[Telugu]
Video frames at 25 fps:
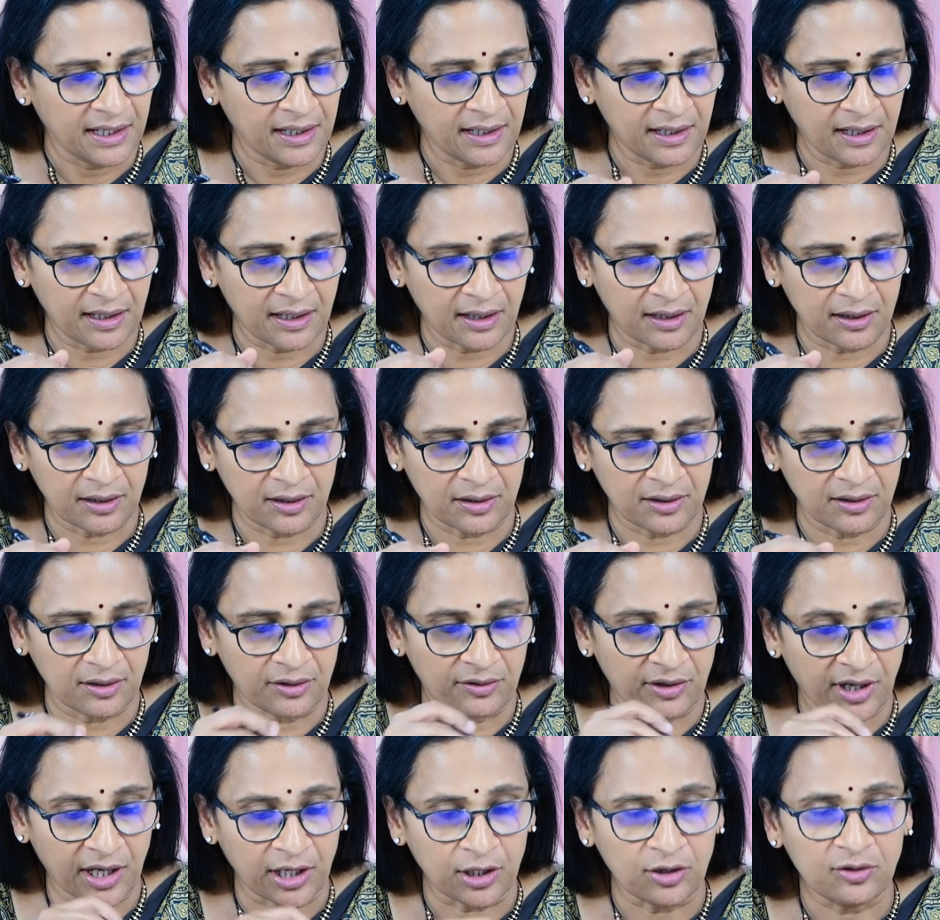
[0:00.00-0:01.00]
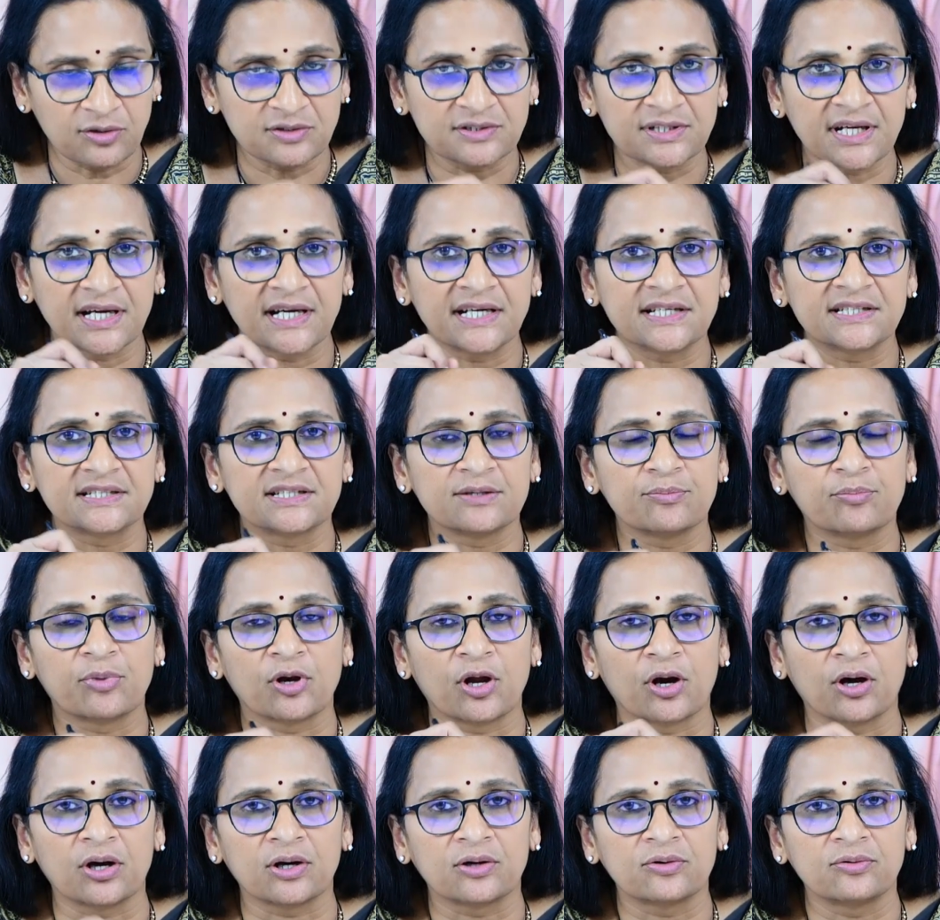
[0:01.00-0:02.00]
ఇంకా రెండు సైడ్స్
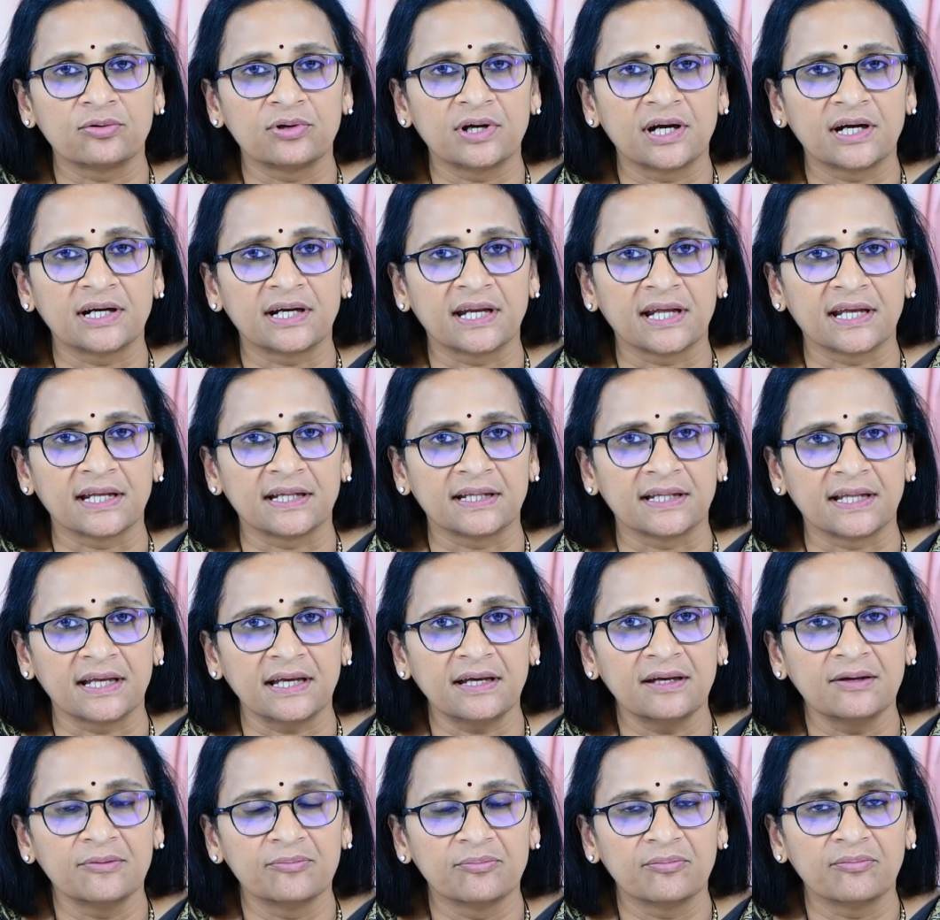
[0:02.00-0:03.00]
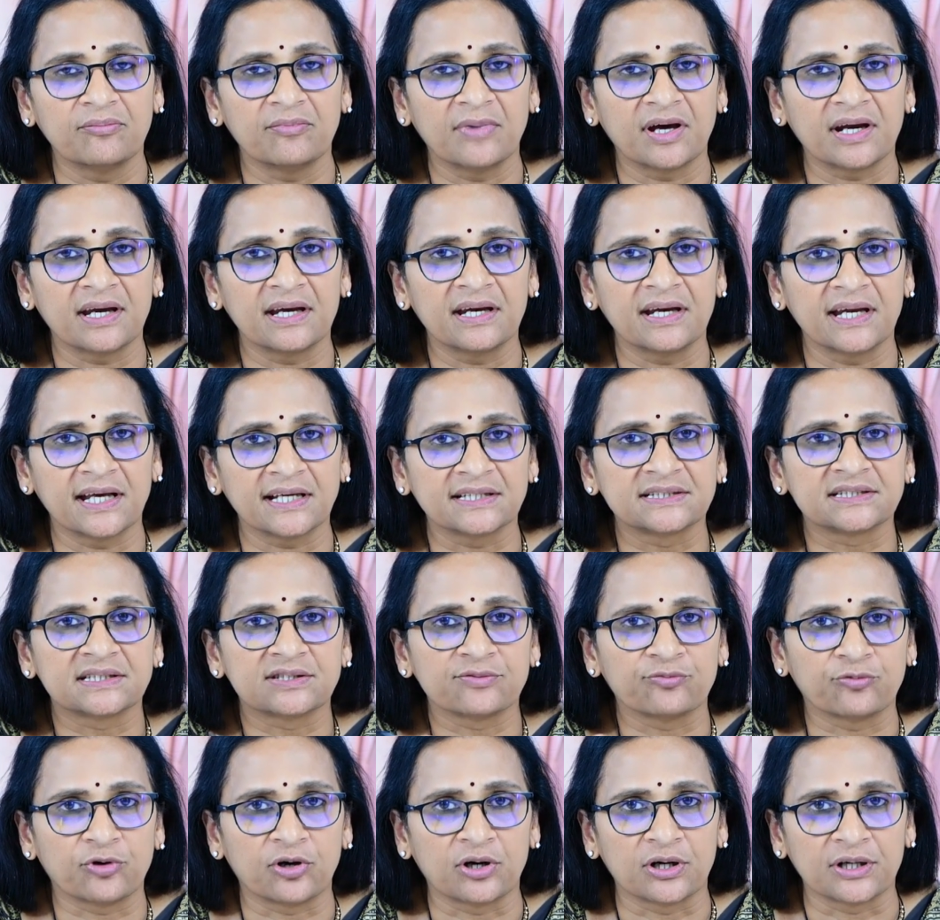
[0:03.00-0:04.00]
బ్లాక్ ఉన్నట్టయితే మరి
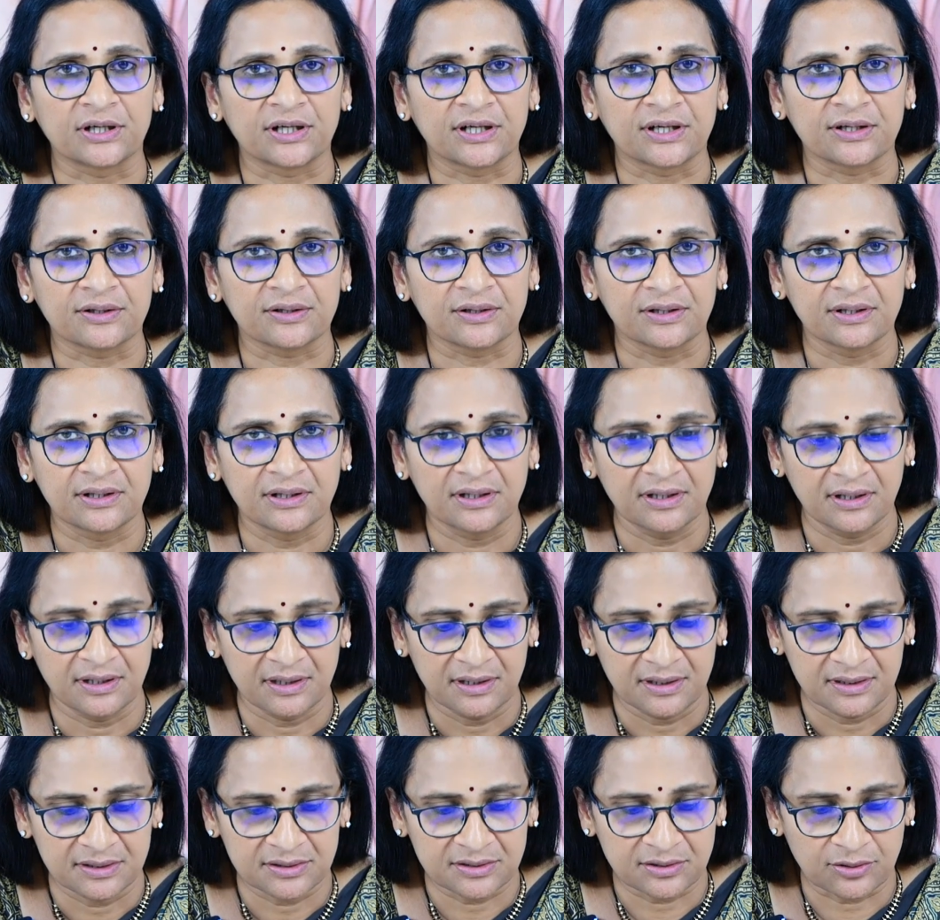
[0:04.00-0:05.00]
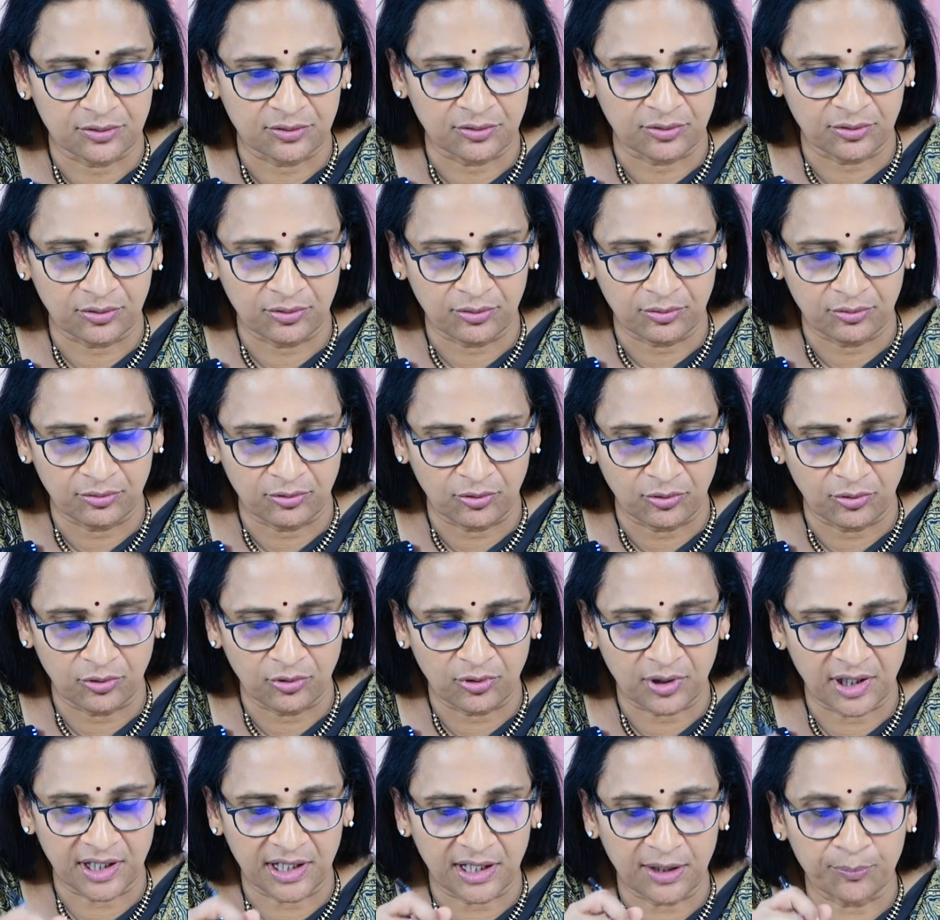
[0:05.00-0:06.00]
నెక్స్ట్ వాట్ సో
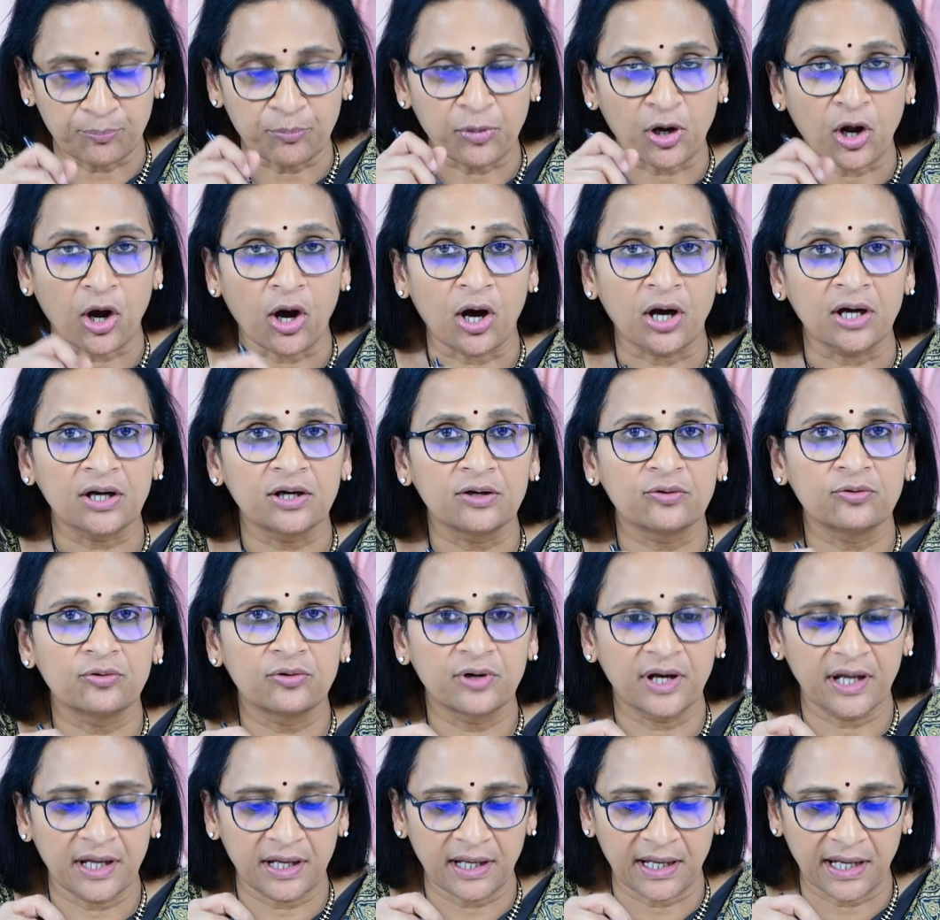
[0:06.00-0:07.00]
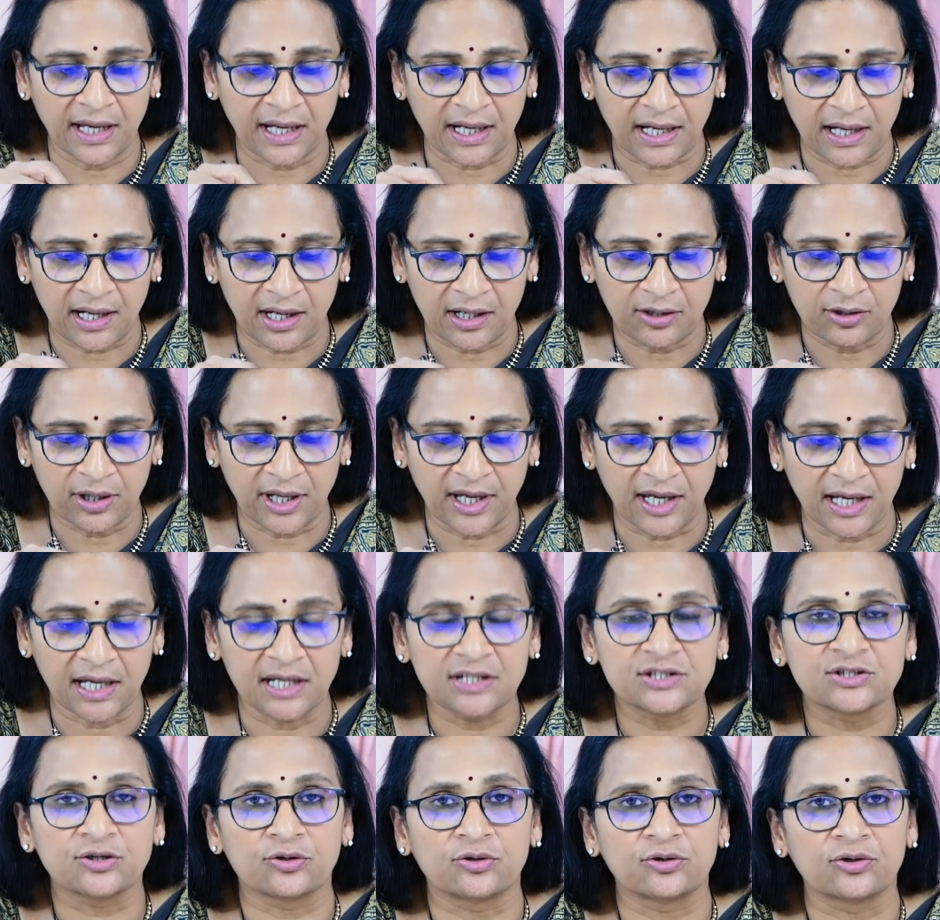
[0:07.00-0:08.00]
ఒకటి బ్లాక్ కూడా ఎక్కడ
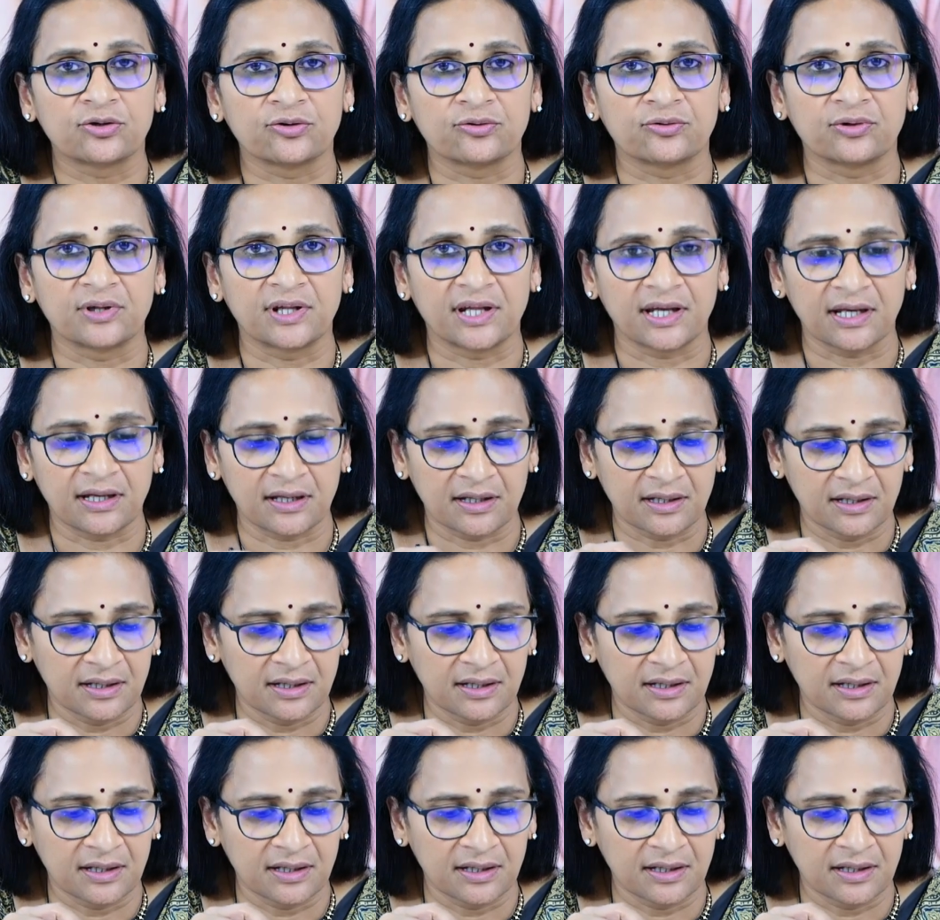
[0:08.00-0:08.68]
ఏ చోట ఉంది